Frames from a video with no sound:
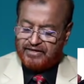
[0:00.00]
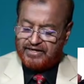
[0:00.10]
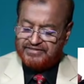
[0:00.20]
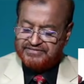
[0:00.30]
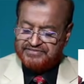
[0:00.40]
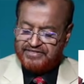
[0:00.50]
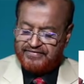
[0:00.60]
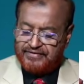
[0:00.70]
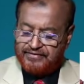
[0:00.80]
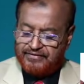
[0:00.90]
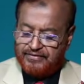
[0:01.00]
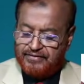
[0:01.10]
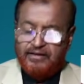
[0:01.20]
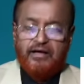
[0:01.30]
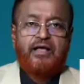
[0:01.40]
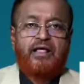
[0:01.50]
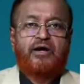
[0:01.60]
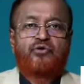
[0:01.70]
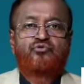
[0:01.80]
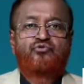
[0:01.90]
রাখেন ছেড়ে দেন
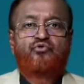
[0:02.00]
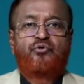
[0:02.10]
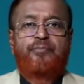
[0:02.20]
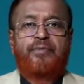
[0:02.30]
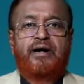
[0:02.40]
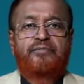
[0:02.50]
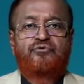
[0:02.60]
এখন দুই পা